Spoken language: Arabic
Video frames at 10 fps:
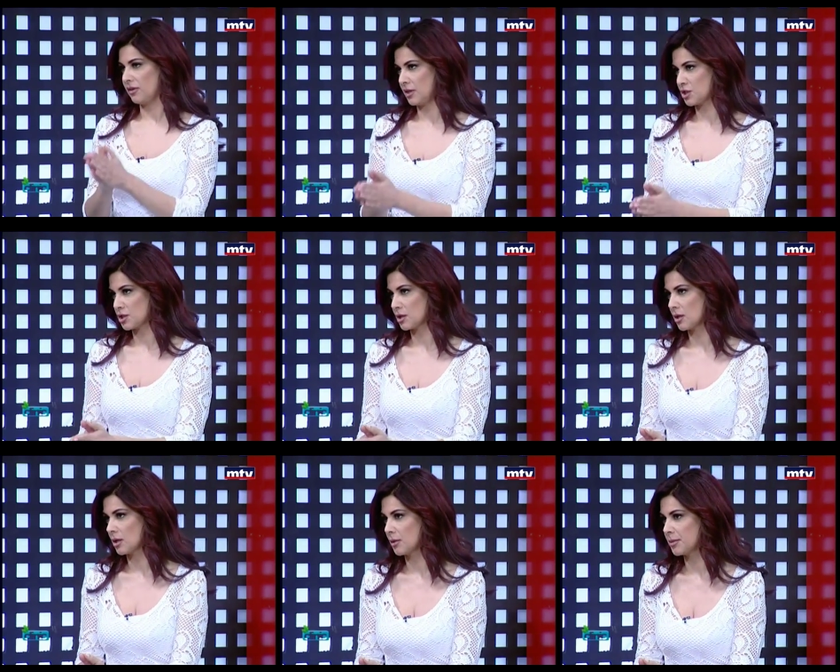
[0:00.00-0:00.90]
فالج
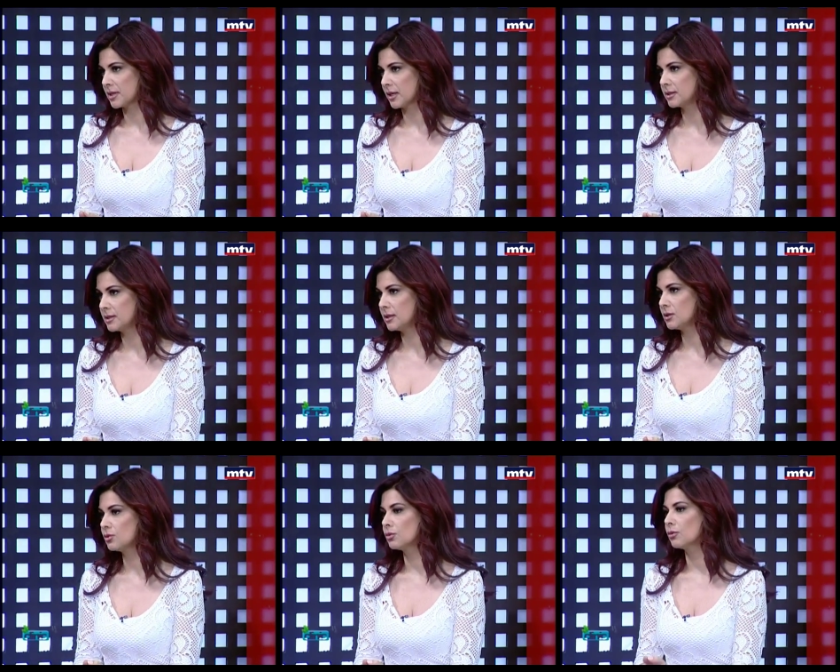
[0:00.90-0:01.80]
آه،
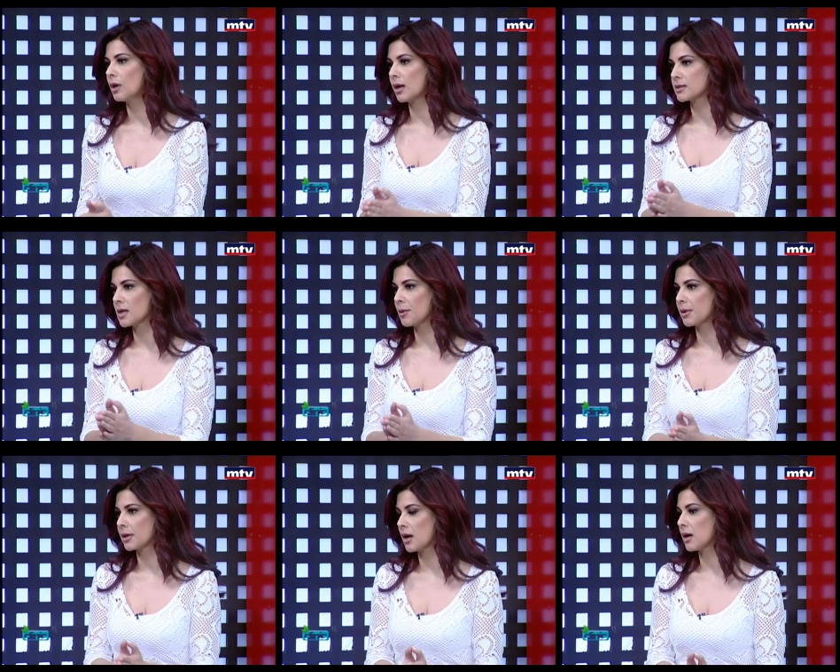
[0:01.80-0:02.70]
بالتحديد
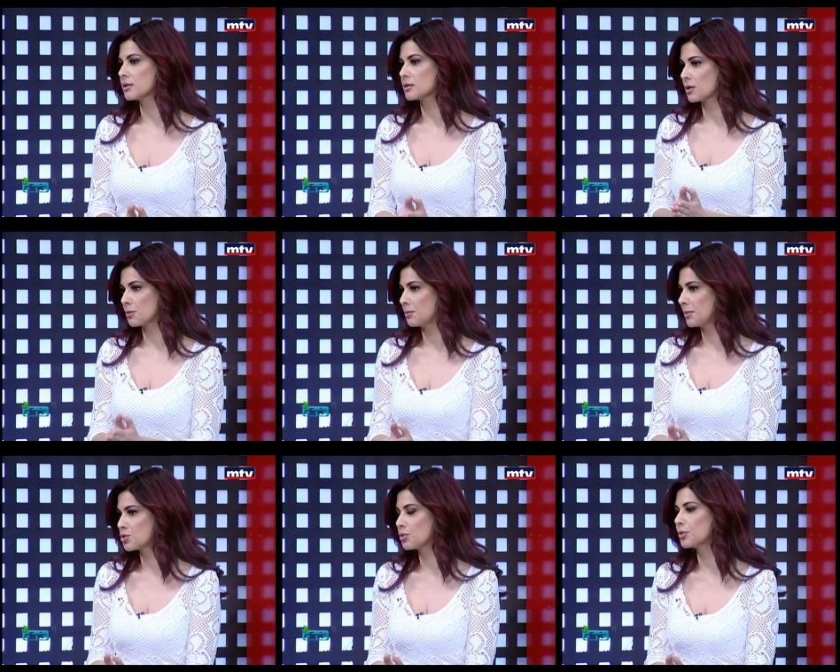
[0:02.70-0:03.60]
واعصاب الراس آه،
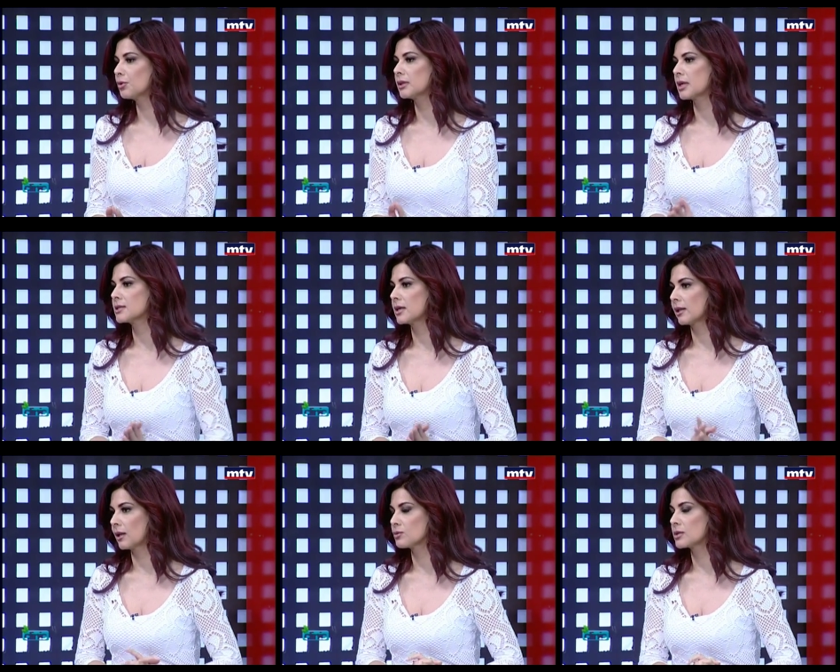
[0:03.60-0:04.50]
بشو بتكون
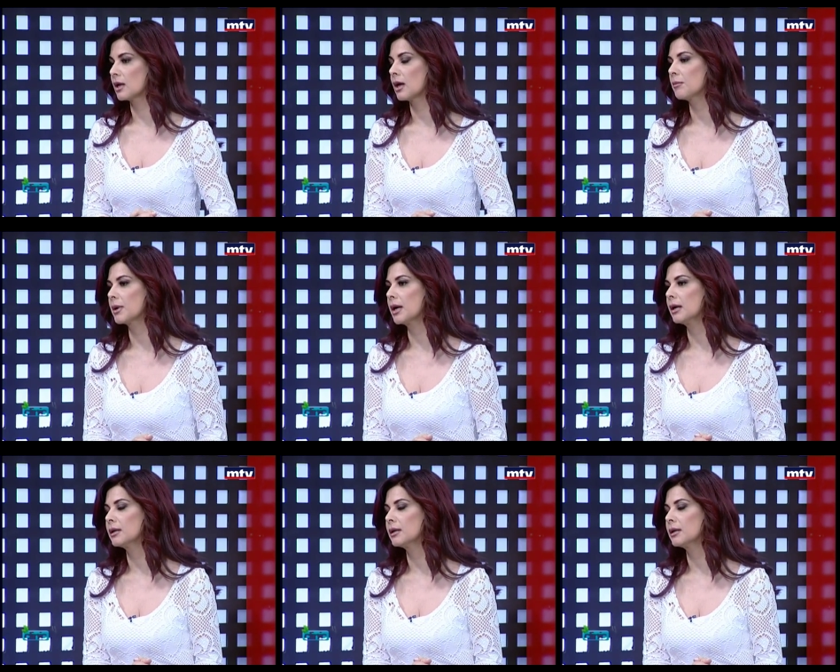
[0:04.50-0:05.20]
تاثرت لنوصل لهالمرحله